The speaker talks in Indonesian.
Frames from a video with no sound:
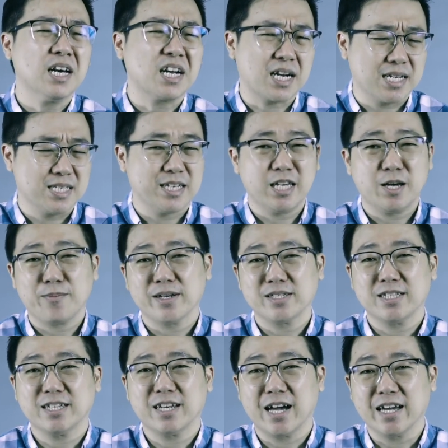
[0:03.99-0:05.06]
Rasanya
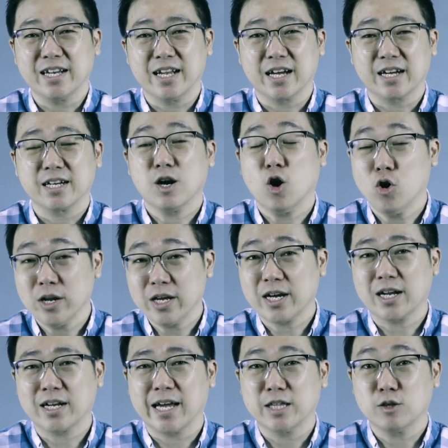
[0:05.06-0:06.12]
pasti nggak enak. Oleh
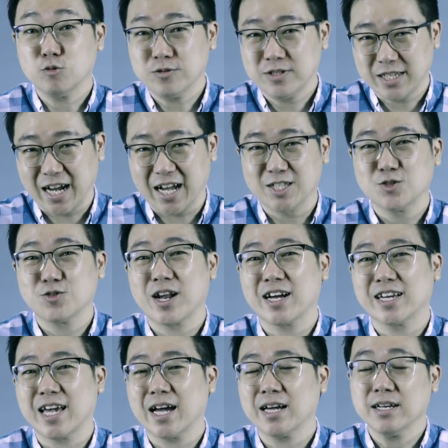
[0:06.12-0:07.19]
karena itu, jangan
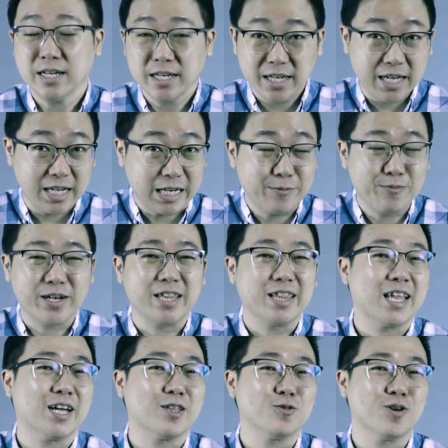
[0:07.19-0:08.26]
curang ya. Ini
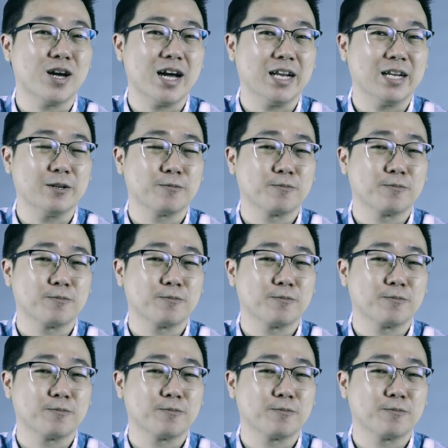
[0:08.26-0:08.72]
perintah Tuhan.